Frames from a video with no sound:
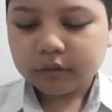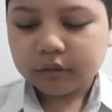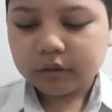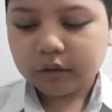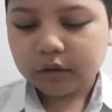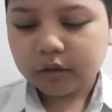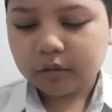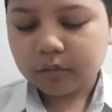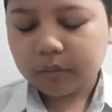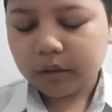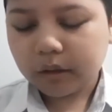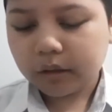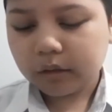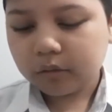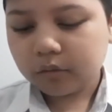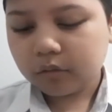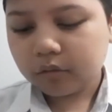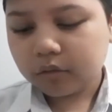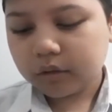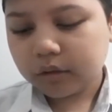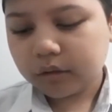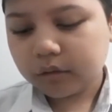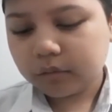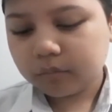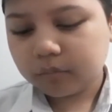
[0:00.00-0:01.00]
dan kebanyakan
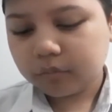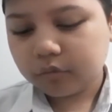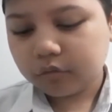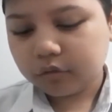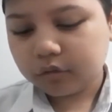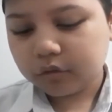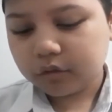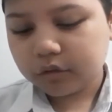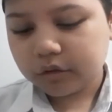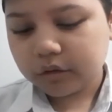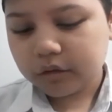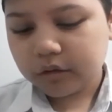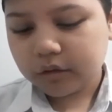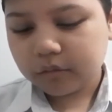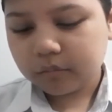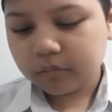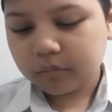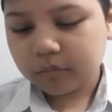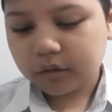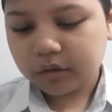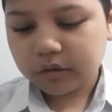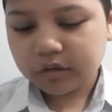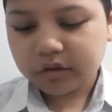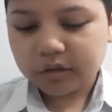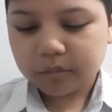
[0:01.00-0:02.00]
orang pun tidak
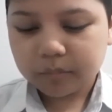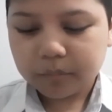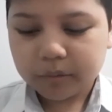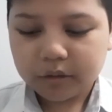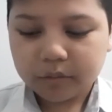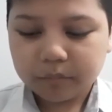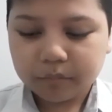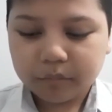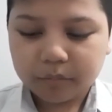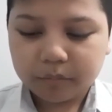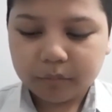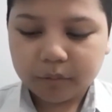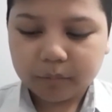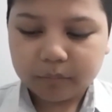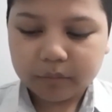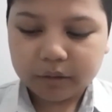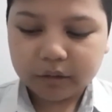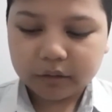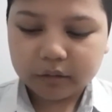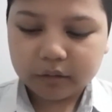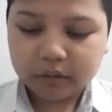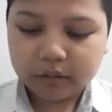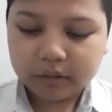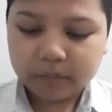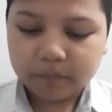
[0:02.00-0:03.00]
bekerja pada mimpi
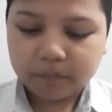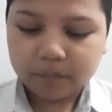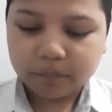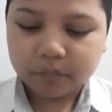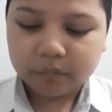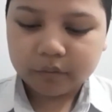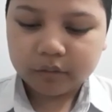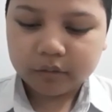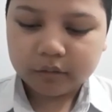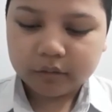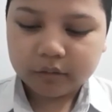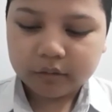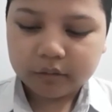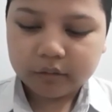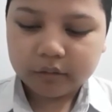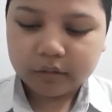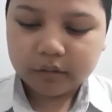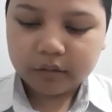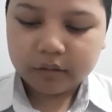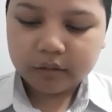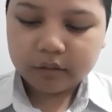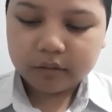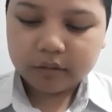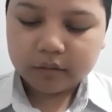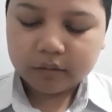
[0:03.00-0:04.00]
mereka
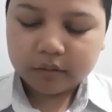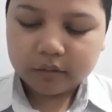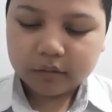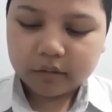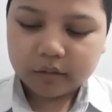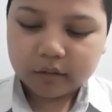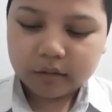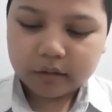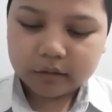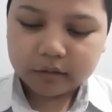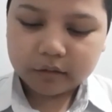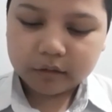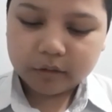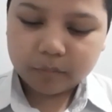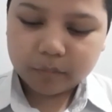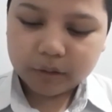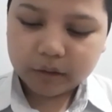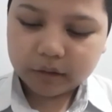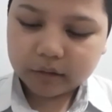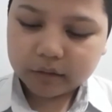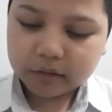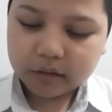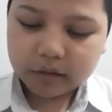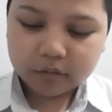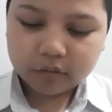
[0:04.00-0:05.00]
karena
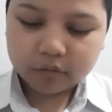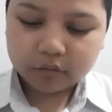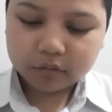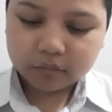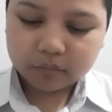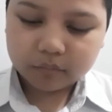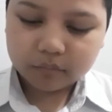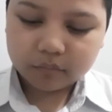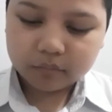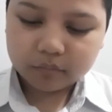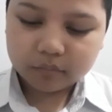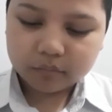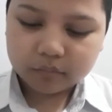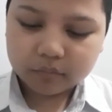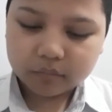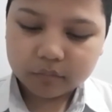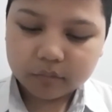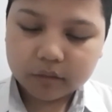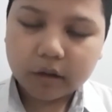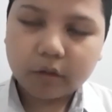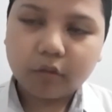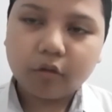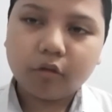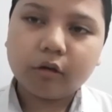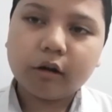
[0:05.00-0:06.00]
mereka takut
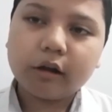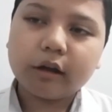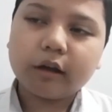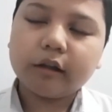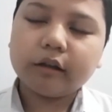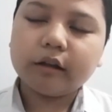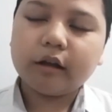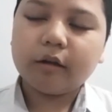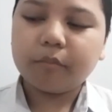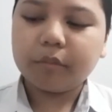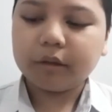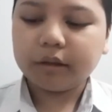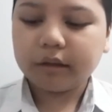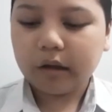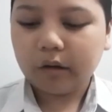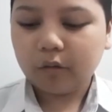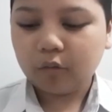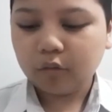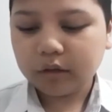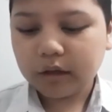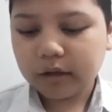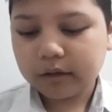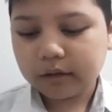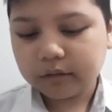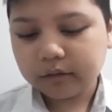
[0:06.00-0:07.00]
Takut akan apa?
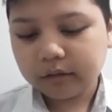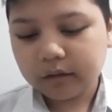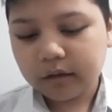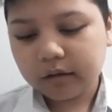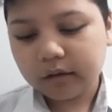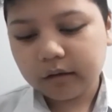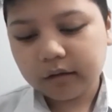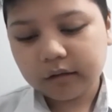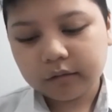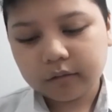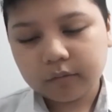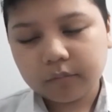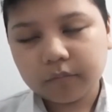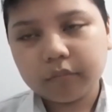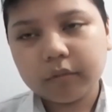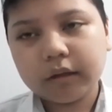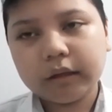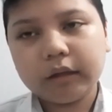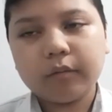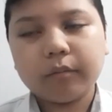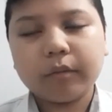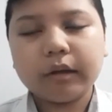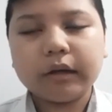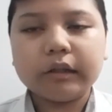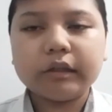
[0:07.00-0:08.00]
Takut akan gagal.
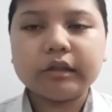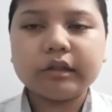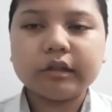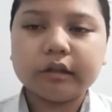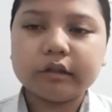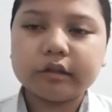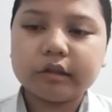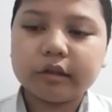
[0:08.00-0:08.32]
Bagaimana jika